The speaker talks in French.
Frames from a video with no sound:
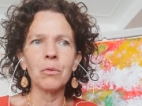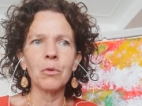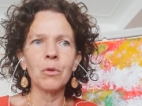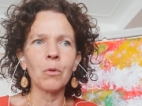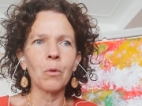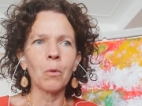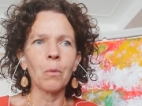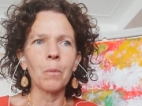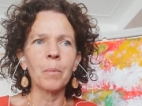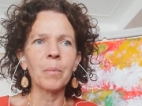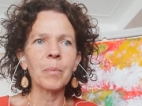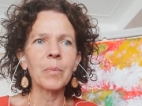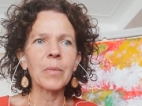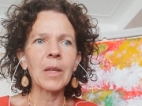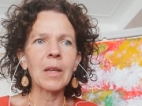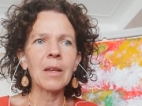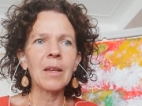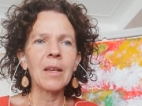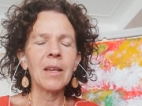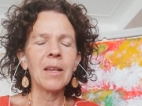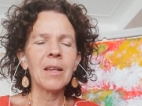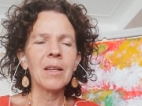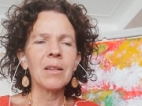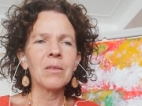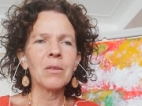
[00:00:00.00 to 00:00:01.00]
Non,
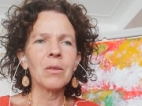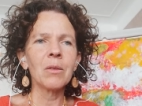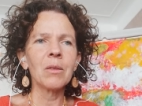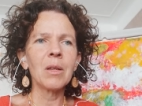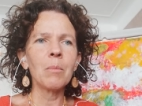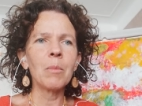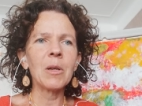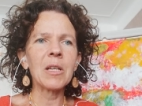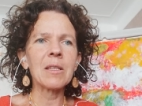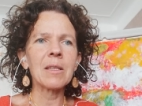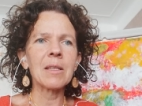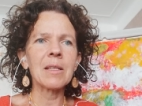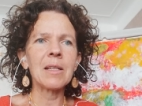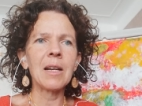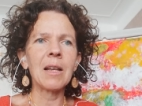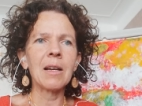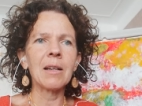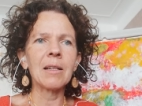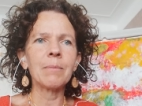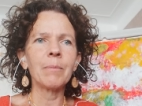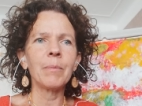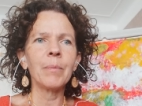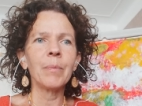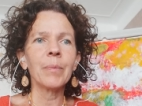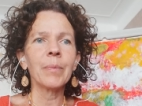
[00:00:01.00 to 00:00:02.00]
ce n'est pas
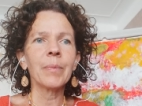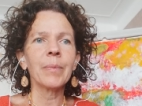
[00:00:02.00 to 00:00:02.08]
cela.